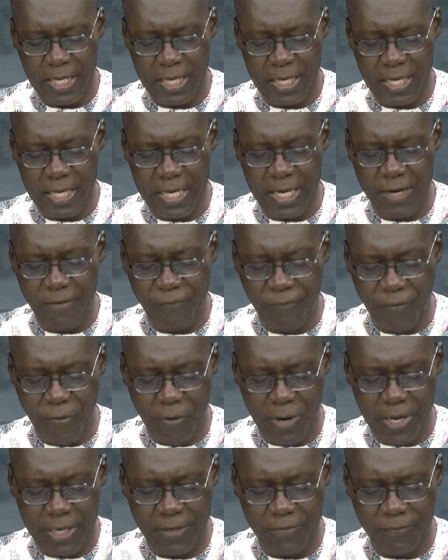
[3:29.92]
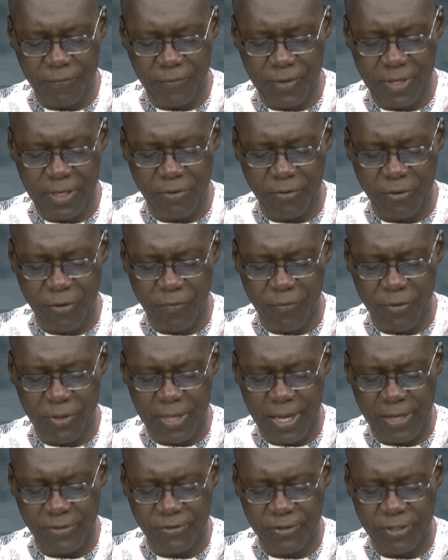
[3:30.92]
Il faut en effet que vous
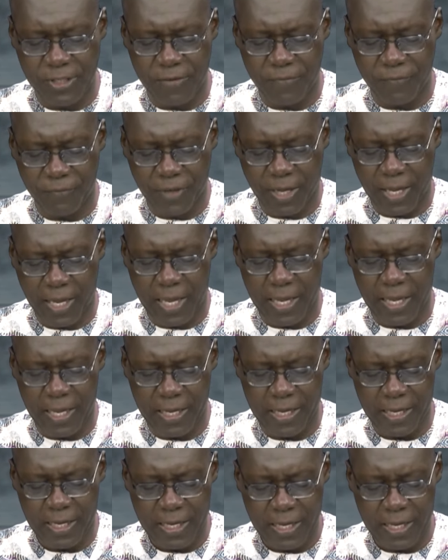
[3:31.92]
sachiez, frères,